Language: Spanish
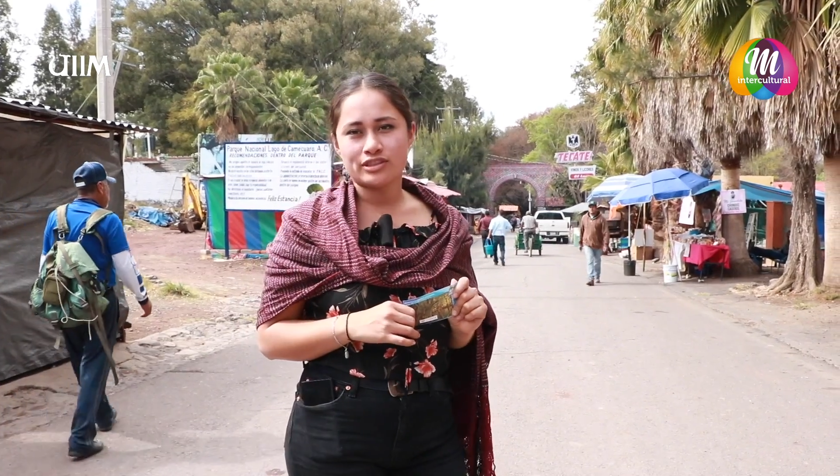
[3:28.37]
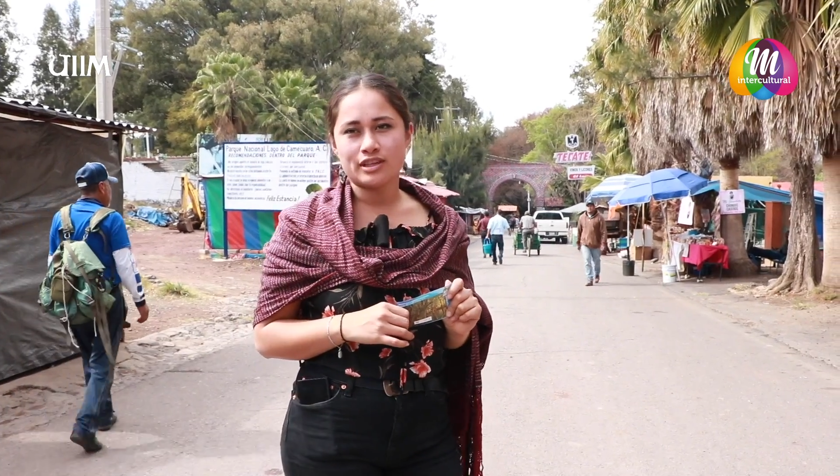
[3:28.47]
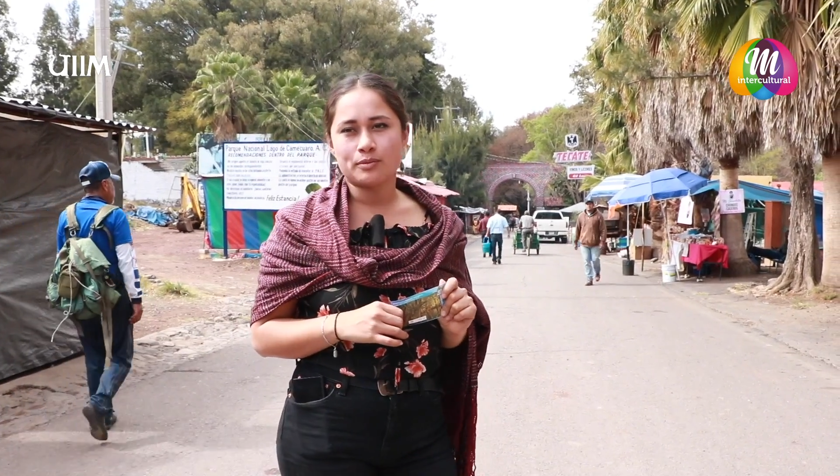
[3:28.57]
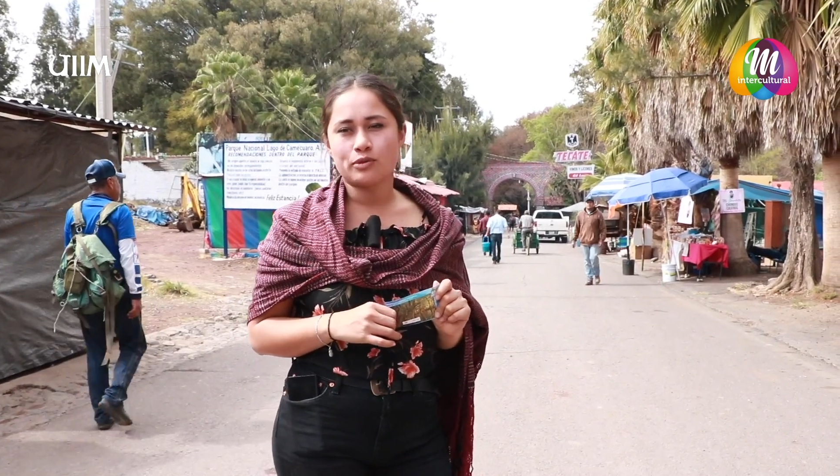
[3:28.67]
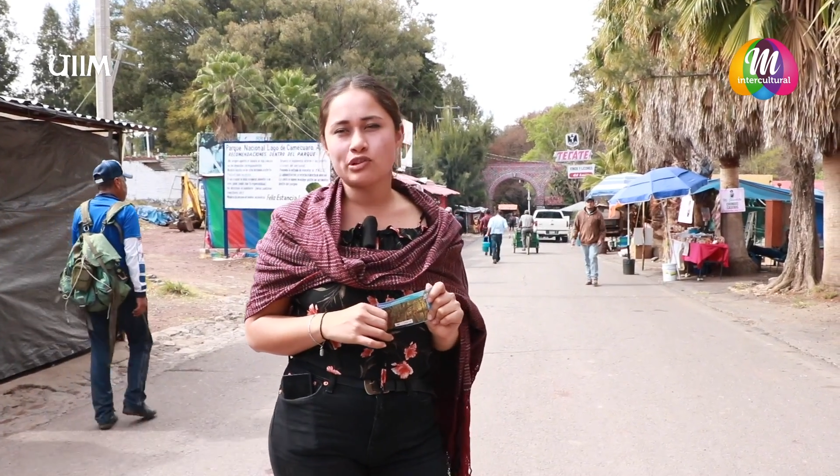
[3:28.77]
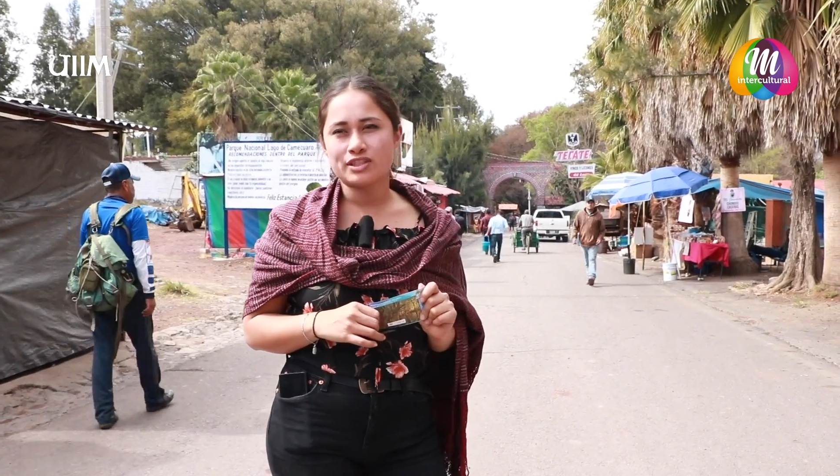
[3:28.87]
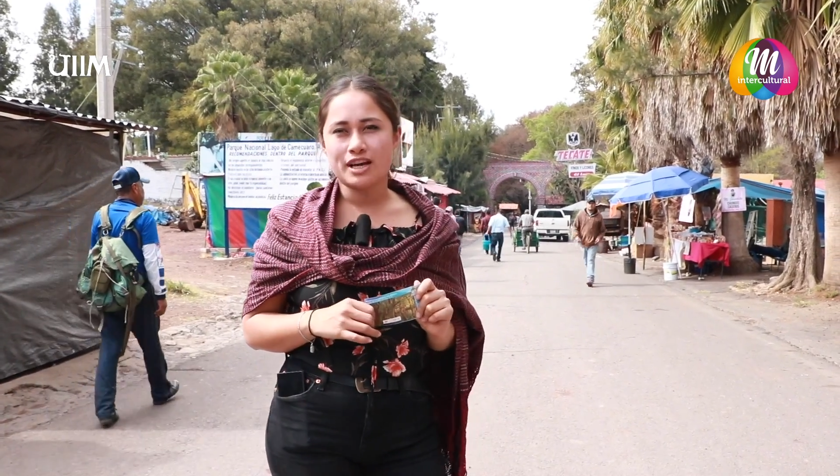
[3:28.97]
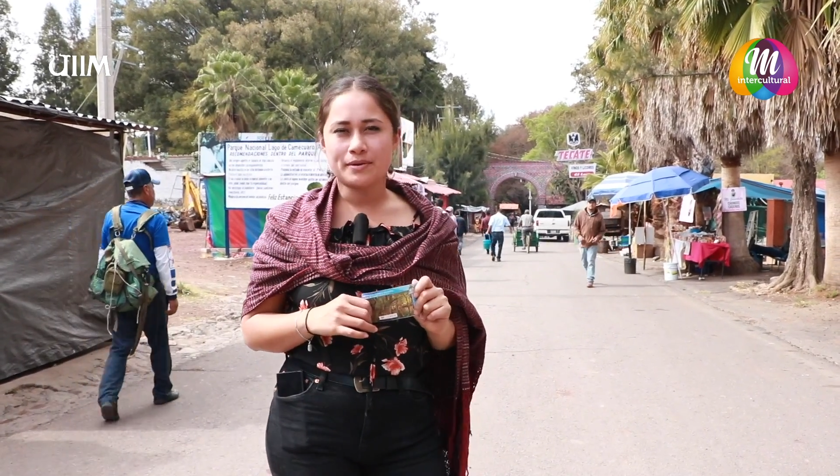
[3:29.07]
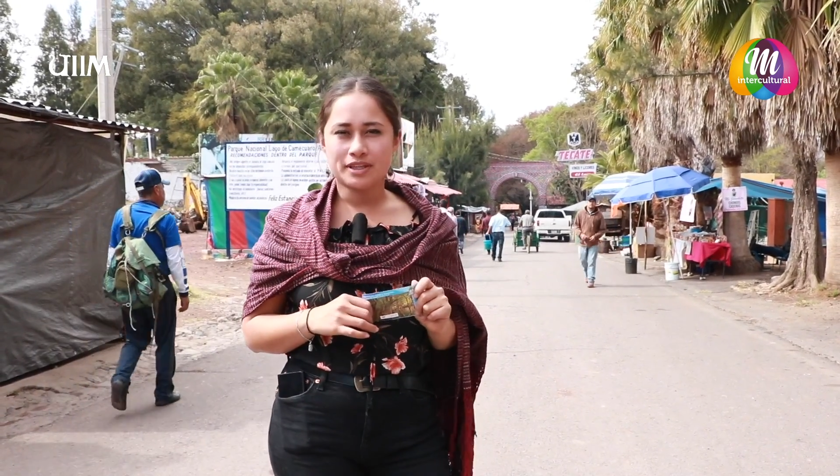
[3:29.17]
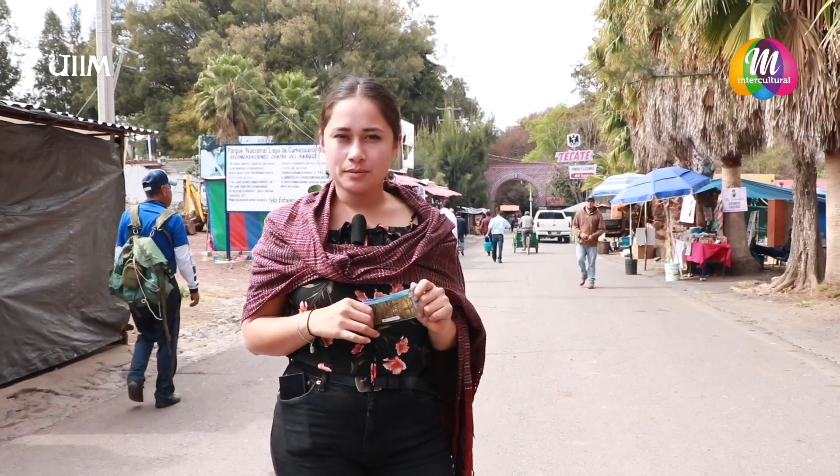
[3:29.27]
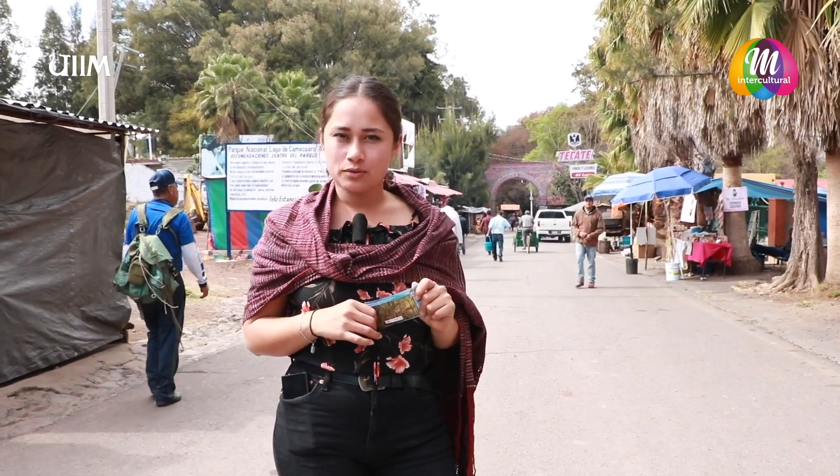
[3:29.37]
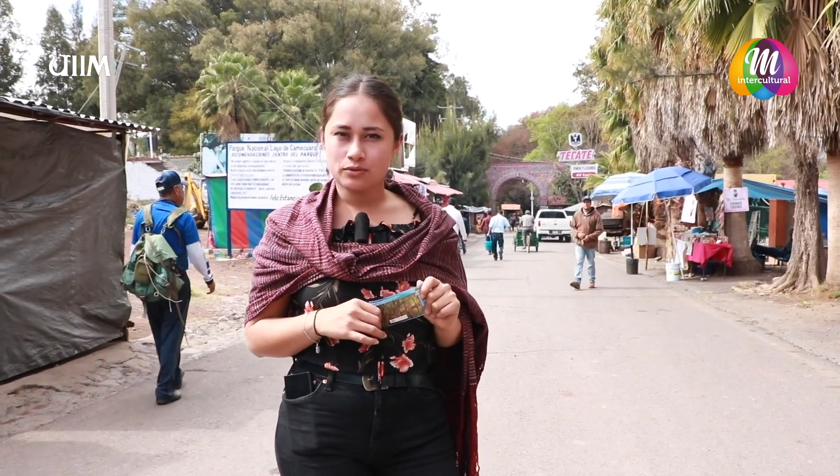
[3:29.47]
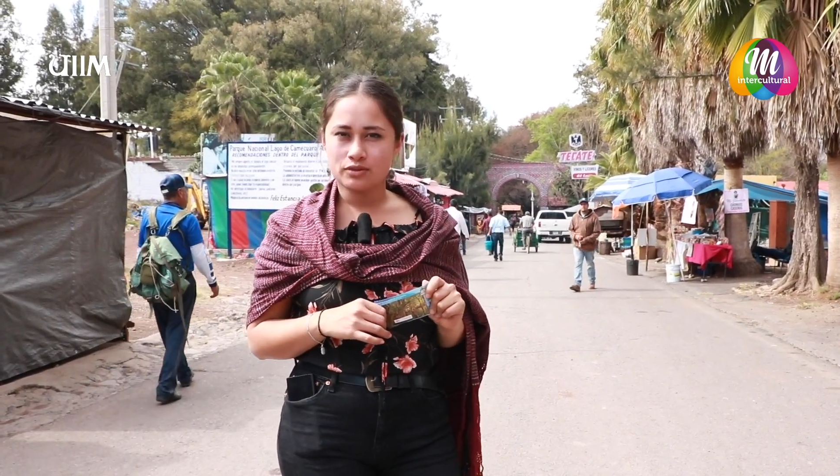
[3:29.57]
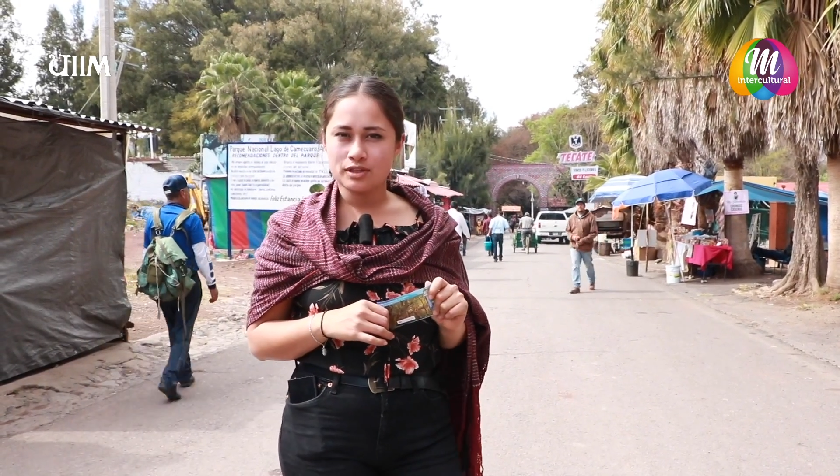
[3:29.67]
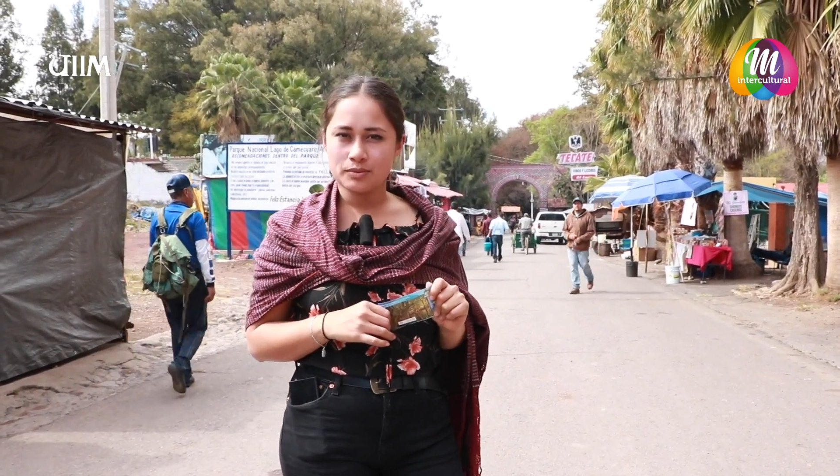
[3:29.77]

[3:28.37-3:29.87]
Estamos a 20 minutos